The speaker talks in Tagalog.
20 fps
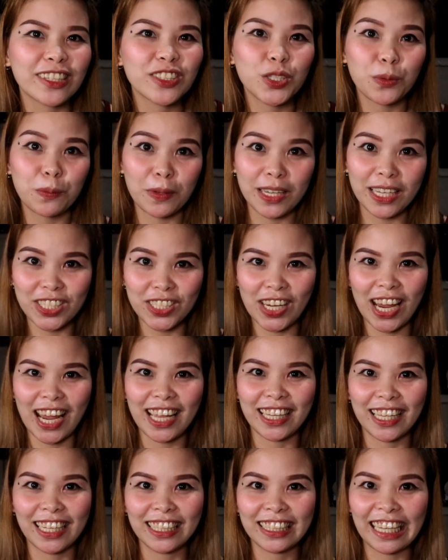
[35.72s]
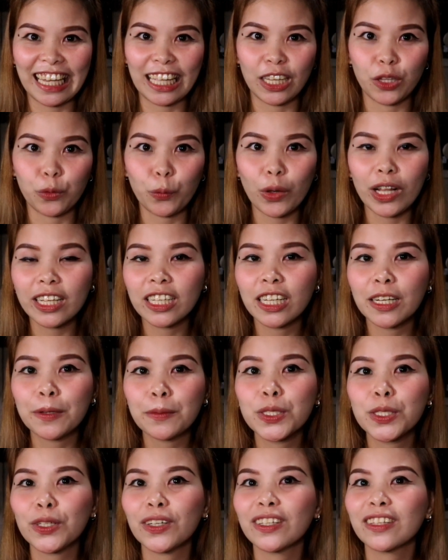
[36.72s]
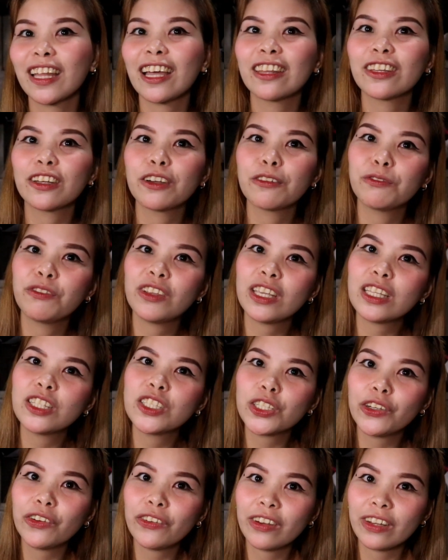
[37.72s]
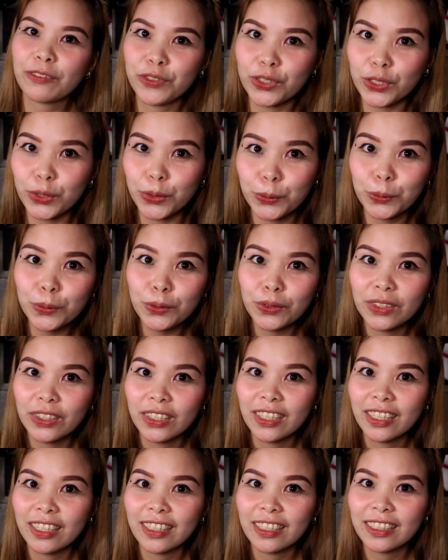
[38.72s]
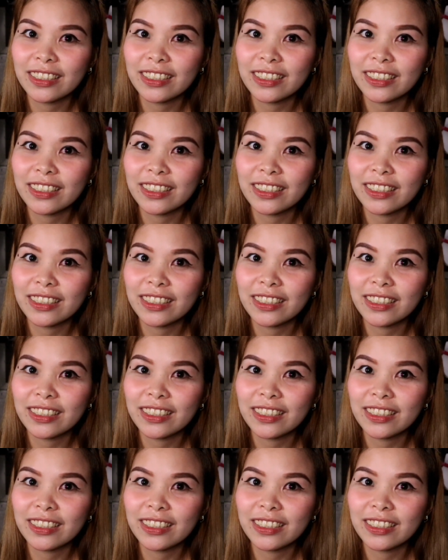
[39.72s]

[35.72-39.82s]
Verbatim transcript: back to my channel and welcome to another video review